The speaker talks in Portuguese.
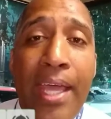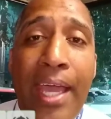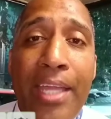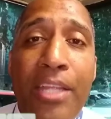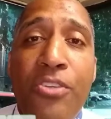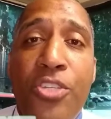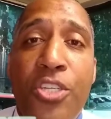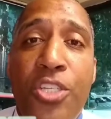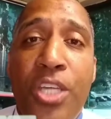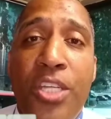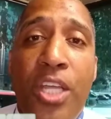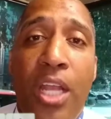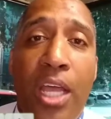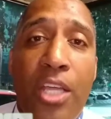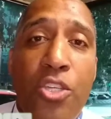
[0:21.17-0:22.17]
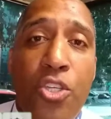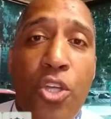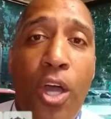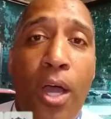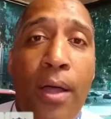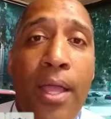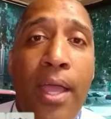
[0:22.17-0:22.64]
Querido DJ
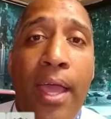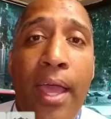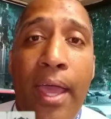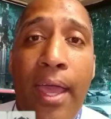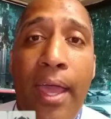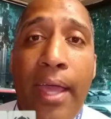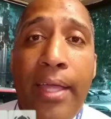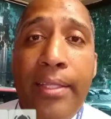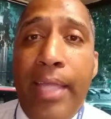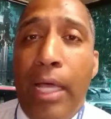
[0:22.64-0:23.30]
Delachó, é, eh,